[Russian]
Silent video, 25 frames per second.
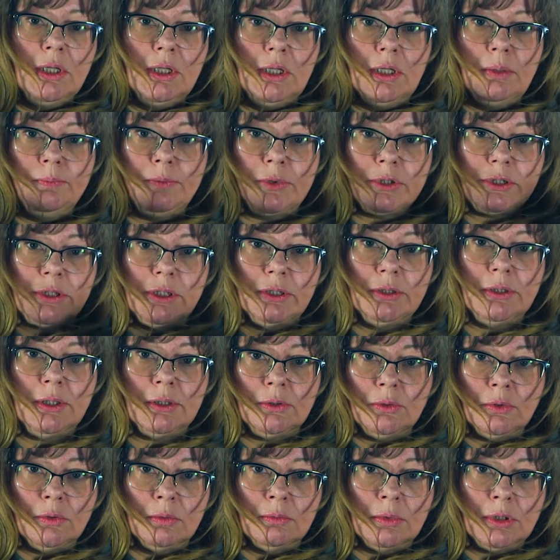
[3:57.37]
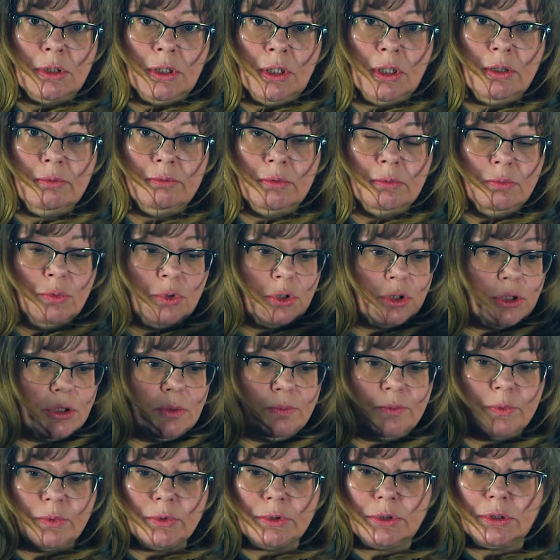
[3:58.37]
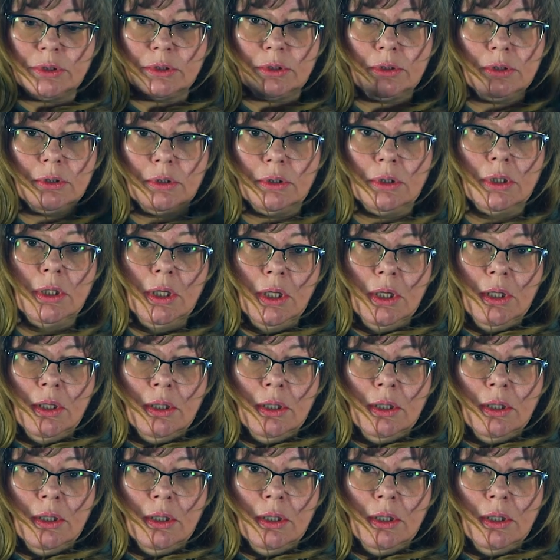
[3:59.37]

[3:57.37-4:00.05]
и пошли до дома, да, вы можете просто